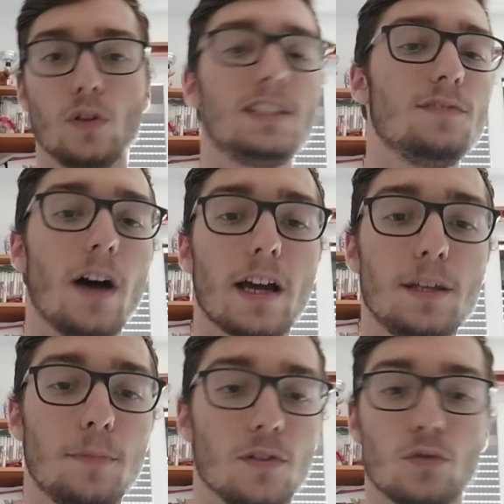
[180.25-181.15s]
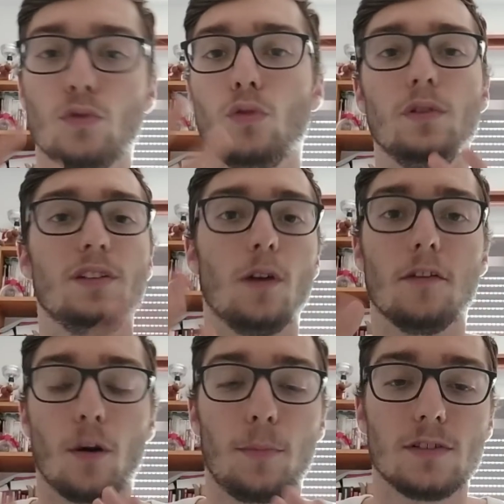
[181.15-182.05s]
qui varient parce qu'il doit y
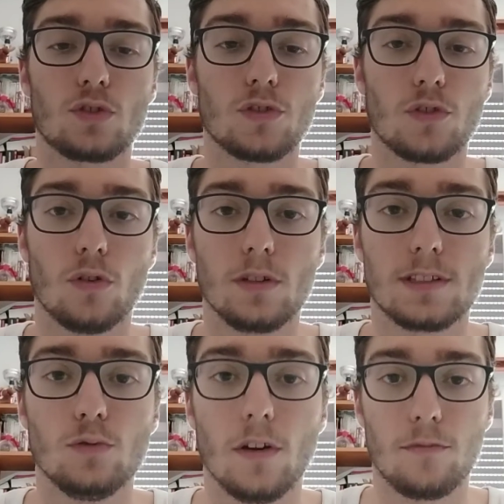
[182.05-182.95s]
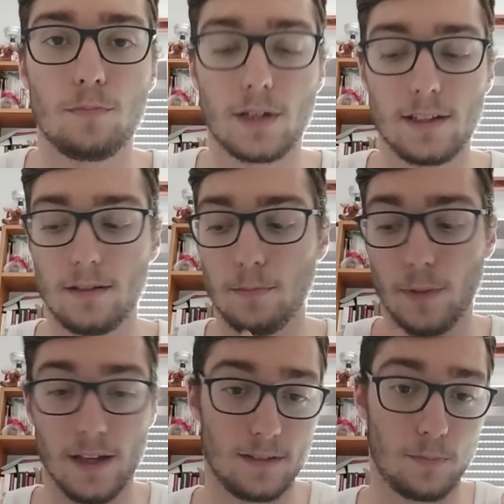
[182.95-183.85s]
avoir plein de choses qui doivent
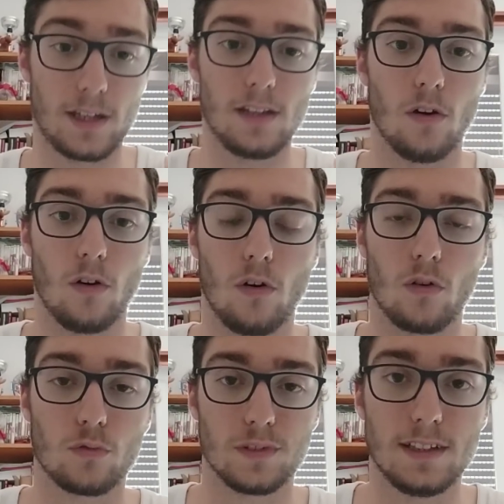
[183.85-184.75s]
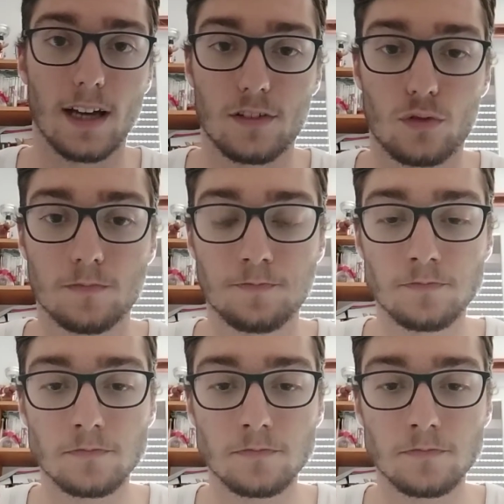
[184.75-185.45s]
être pris en considération.